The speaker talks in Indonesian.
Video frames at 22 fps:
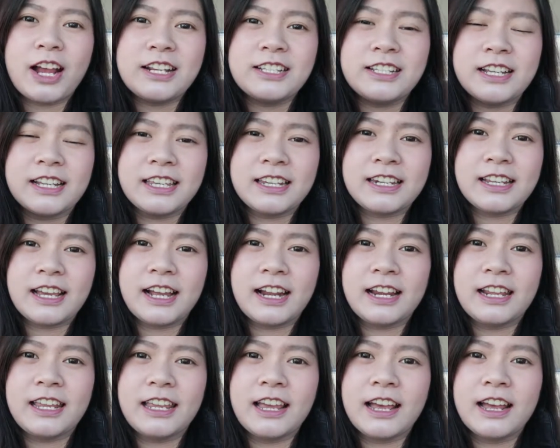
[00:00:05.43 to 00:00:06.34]
ngajakin
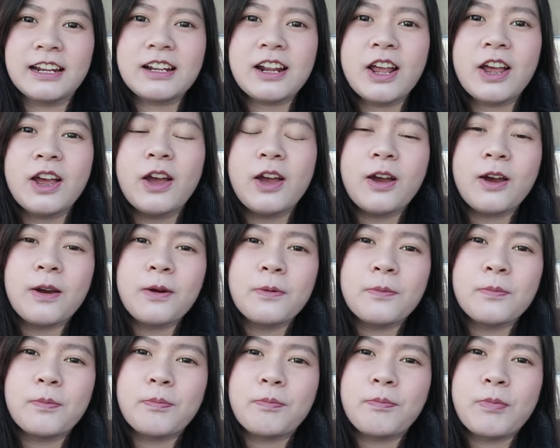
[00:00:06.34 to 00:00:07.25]
kalian
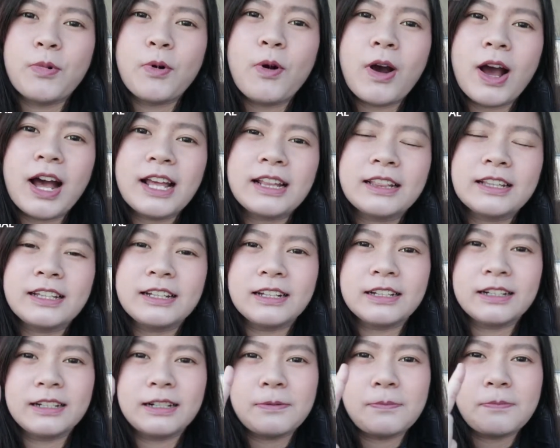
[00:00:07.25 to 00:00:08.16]
buat
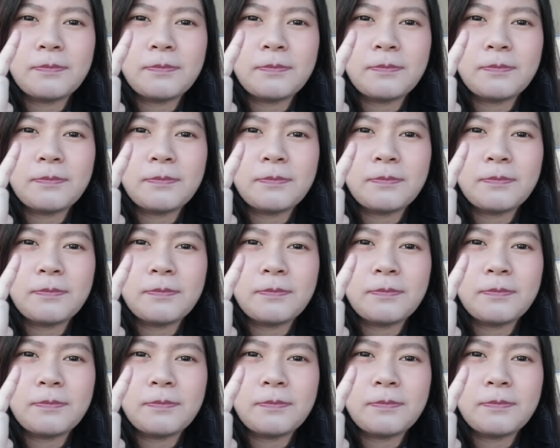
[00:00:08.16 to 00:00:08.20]
ke